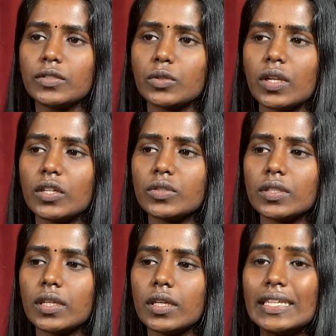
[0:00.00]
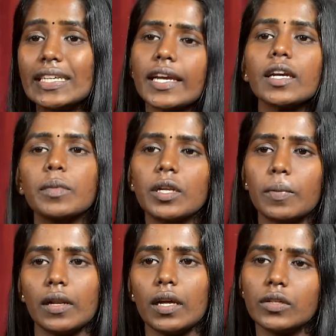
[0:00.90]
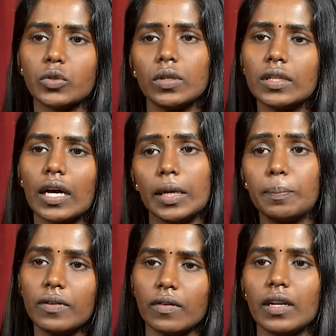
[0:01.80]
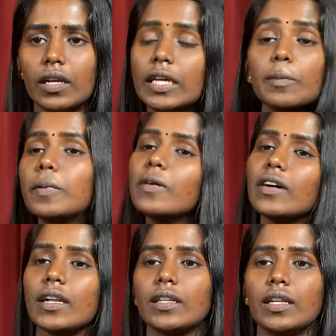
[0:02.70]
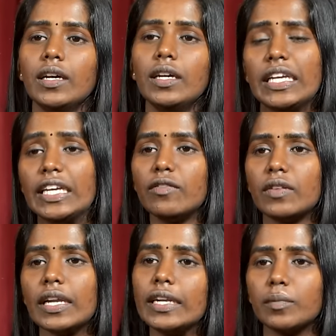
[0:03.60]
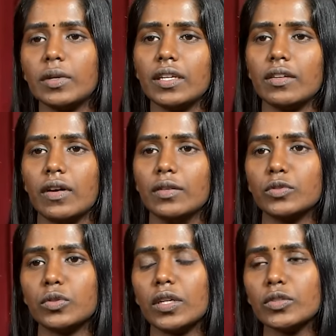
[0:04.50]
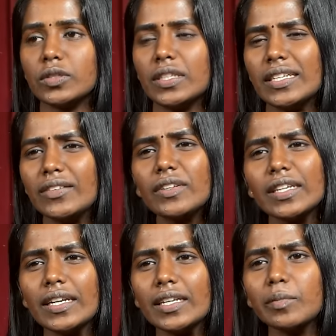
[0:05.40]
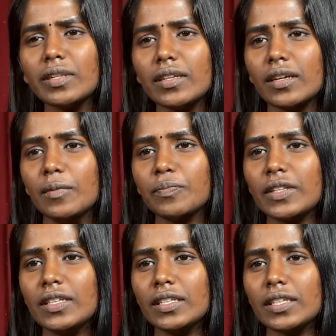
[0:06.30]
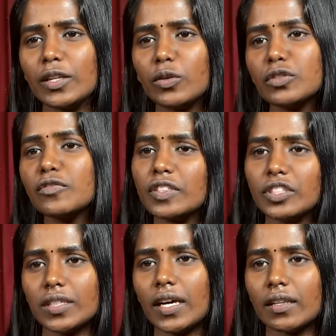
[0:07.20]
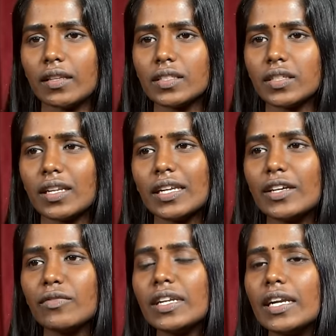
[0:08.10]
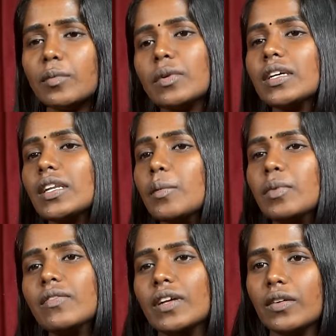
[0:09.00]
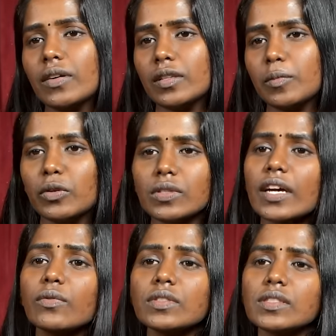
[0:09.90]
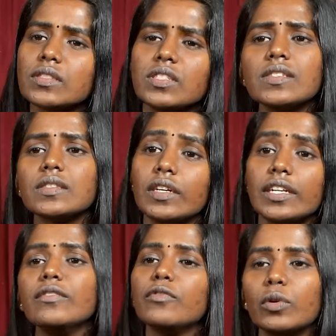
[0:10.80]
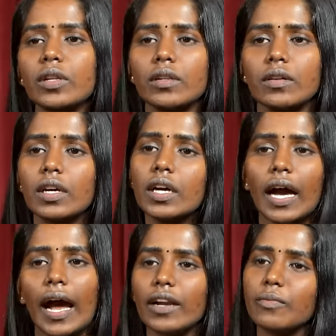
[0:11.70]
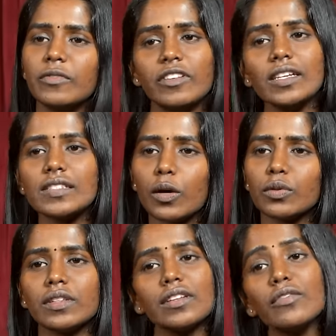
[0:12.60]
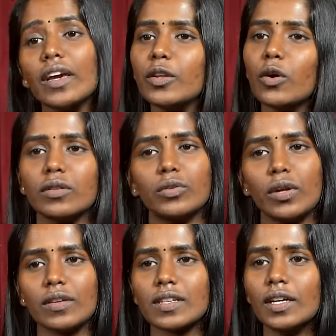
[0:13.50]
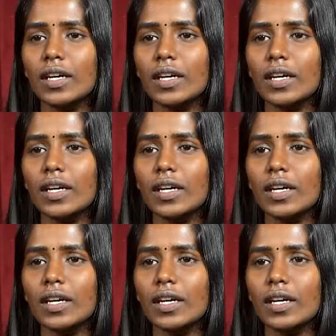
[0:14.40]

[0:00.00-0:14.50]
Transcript: ஸோ நான் சொன்னேன் எங்கே மீட் பண்ணலாம் சொல்லு நான் இப்போ வரேன் இப்போ வராத ஈவினிங் எட்டு மணிக்கு வா ஸோ நான் சொன்னேன் ஈவினிங் எட்டு மணிக்கா எனக்கு கொஞ்சம் ஃபிஷியாக இருந்துச்சு ஆனால் ஈவினிங் எட்டு மணிக்கு நான் எப்படி வெளியே வருது பிகாஸ் ஐ வாஸ் ஜஸ்ட் தேர்ட்டீன் ஃபோர்டீன் இயர் அண்ட் வி ஆர் சவுத் இண்டியன் வெரி ஆர்த்தடாக்ஸ்